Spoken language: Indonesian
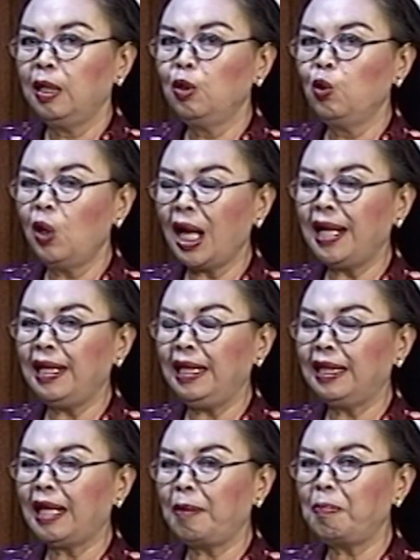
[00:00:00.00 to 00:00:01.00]
nurani,
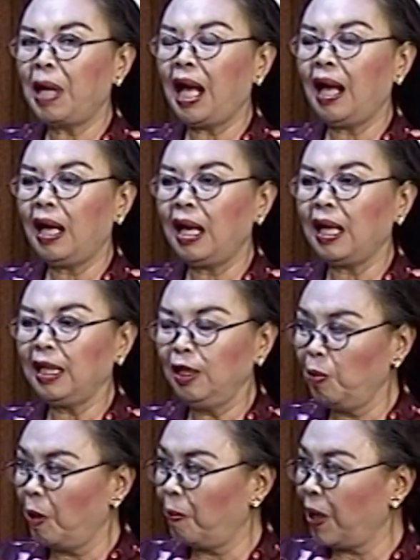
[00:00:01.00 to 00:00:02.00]
tanpa akhlak
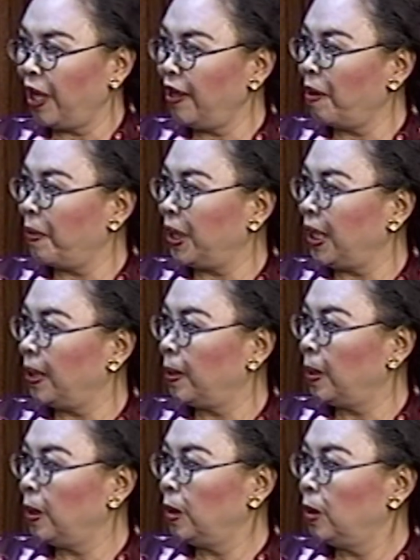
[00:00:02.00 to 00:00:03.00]
itu berbahaya nanti.
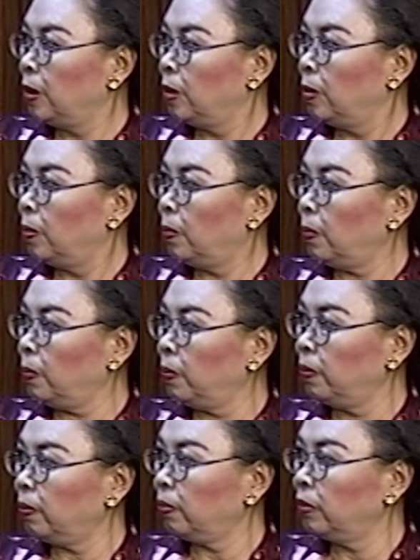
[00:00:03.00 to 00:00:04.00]
Sangat berbahaya sekali.
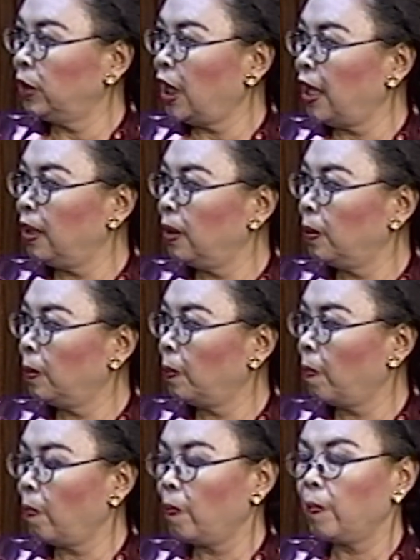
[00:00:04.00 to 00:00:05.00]
Karena kan. apa yang
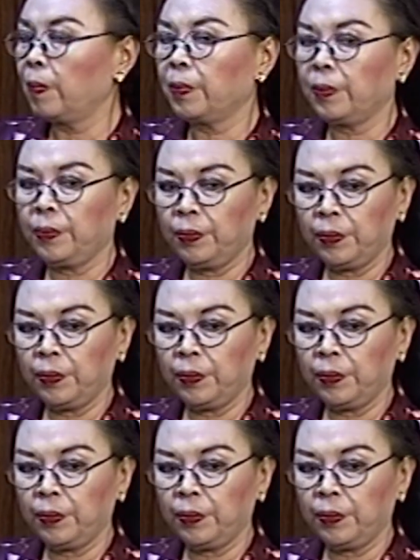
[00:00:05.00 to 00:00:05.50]
dilakukan